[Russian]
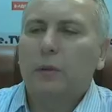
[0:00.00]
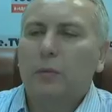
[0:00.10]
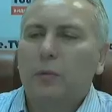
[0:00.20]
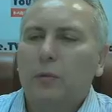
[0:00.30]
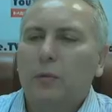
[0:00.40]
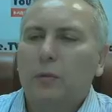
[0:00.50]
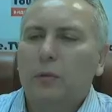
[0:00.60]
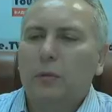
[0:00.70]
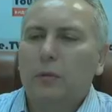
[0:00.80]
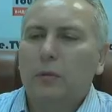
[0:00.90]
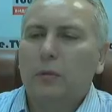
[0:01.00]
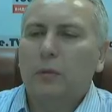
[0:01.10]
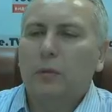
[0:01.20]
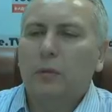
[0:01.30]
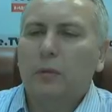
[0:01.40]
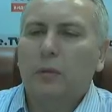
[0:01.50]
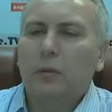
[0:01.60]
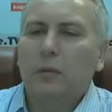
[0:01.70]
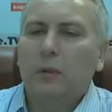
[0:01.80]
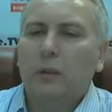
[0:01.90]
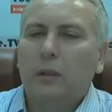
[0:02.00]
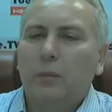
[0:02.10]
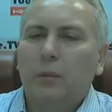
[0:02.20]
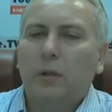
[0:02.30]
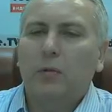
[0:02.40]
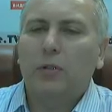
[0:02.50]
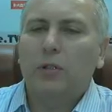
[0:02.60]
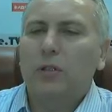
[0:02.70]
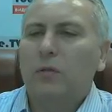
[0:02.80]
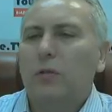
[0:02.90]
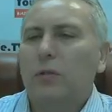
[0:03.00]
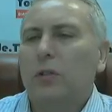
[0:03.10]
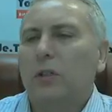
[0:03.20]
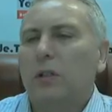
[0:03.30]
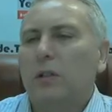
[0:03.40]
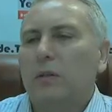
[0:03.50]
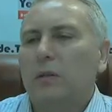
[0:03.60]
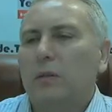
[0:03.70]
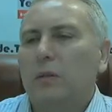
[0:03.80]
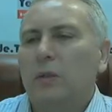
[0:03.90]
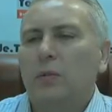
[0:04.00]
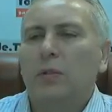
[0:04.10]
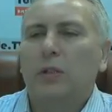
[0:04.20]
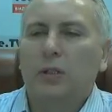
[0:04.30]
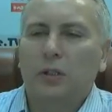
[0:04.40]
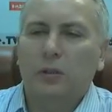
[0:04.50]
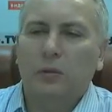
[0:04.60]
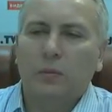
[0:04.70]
могут. И, похоже, сегодня не удержат.